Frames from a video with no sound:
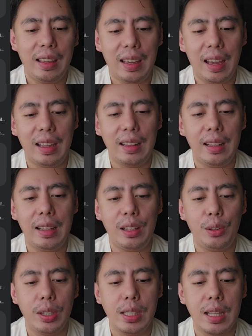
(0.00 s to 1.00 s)
Ayan. And
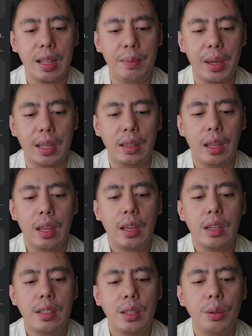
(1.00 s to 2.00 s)
then yung isa naman,
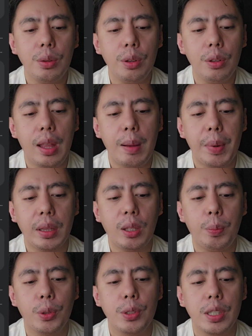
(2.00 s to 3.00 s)
siguro dapat
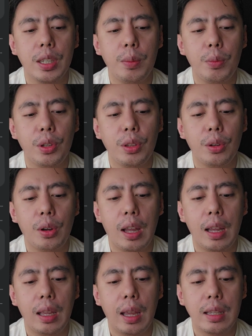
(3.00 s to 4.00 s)
iporsige mo ito
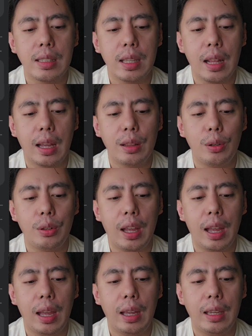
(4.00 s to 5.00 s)
hanggang Senado.
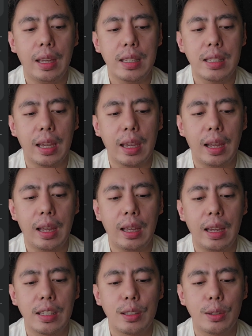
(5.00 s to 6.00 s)
Nakakahiya sayang ang
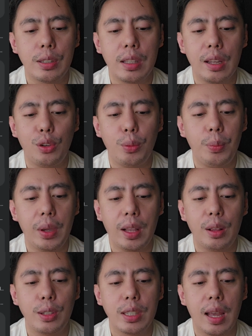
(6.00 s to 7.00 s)
gastos ng
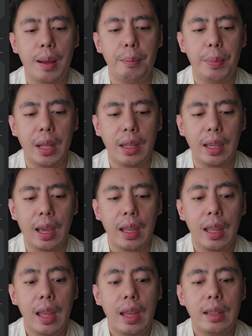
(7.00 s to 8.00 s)
gobyerno sa kampanya
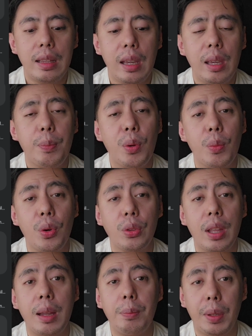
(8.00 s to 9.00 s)
na
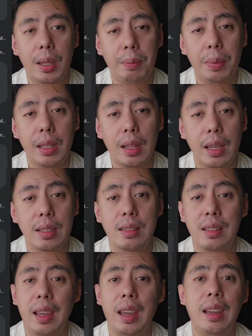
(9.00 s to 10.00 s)
ipromote ang Pilipinas.
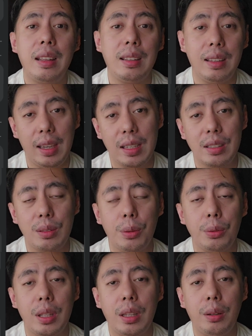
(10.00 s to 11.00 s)
And yes,
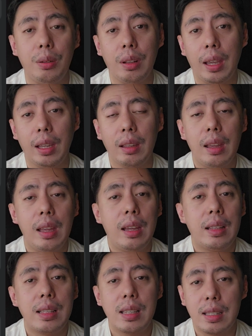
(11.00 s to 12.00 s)
totally correct.
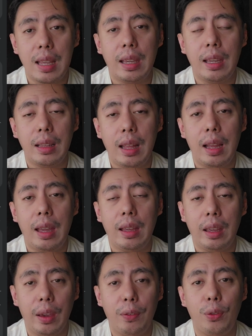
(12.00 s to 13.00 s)
Nasasayang lang
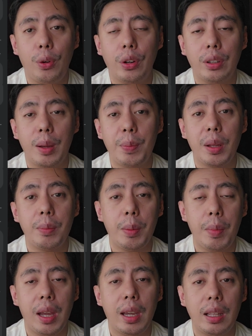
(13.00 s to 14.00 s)
ang effort kapag may
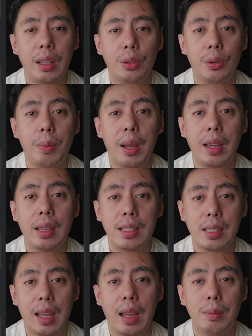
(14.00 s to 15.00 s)
mga ganitong mga
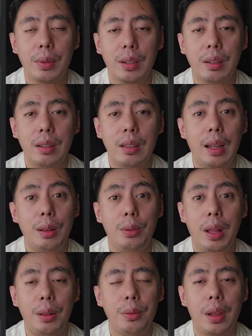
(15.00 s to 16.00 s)
scammer,
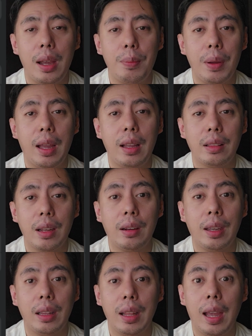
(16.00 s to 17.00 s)
lalong-lalo na kapag ang
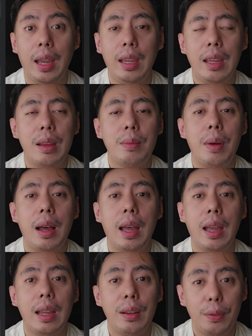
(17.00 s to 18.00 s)
target ay
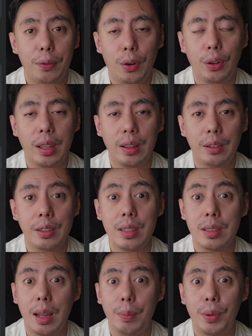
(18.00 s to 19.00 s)
mga
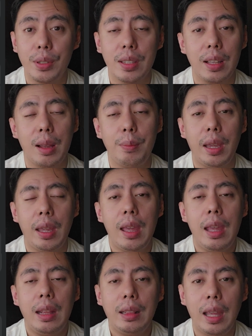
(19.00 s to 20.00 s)
foreigners. Tapos grabe,
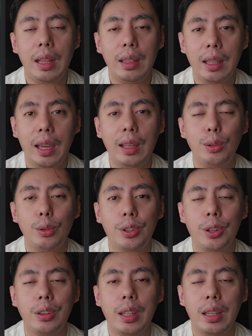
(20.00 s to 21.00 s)
10K to
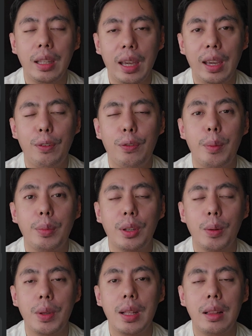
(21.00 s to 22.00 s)
13K from
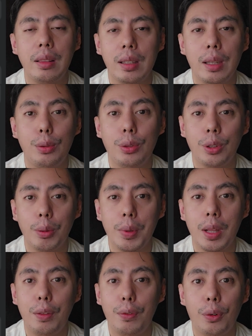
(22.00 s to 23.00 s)
Terminal 3 to
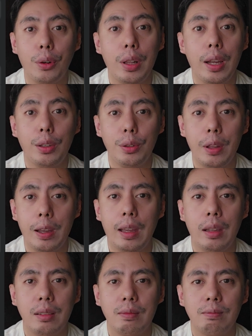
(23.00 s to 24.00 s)
Terminal 4 lang yun
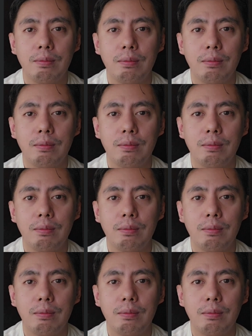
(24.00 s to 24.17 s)
ha.